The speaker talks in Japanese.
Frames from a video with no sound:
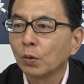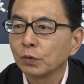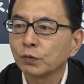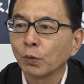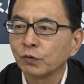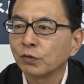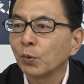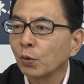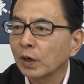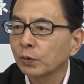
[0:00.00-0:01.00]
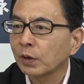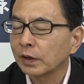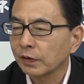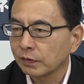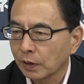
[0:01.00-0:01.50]
長寿命化とか
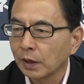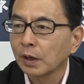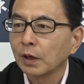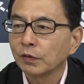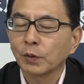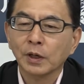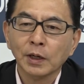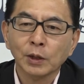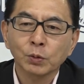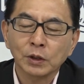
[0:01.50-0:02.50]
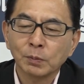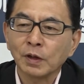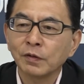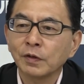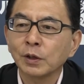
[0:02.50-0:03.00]
ですねそれからあとは利
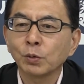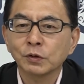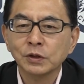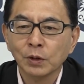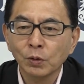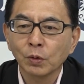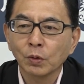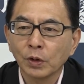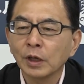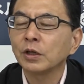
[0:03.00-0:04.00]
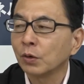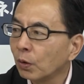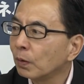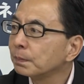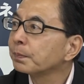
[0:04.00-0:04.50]
便性としての駅
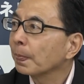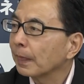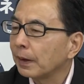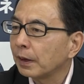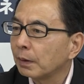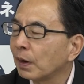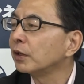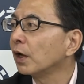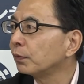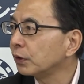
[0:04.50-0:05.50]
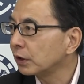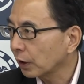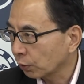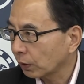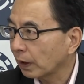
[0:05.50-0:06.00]
の、えー、バリアフリー
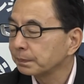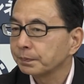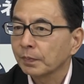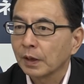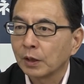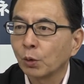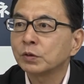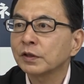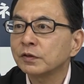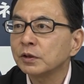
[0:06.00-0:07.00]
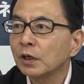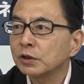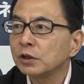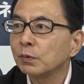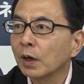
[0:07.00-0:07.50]
化とか。6月1日
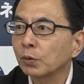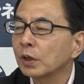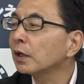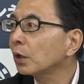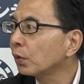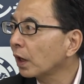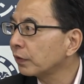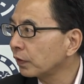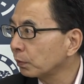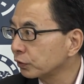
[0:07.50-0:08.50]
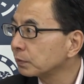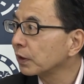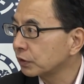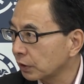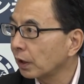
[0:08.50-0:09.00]
にはあのダイヤの改正もしま
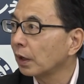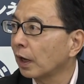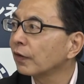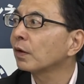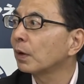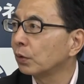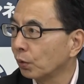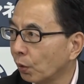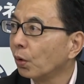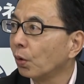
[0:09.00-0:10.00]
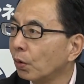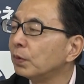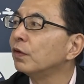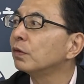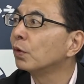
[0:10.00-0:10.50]
して、朝晩の
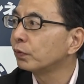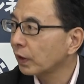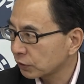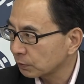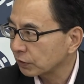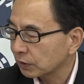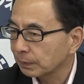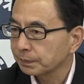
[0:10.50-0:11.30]
便数も増やしました、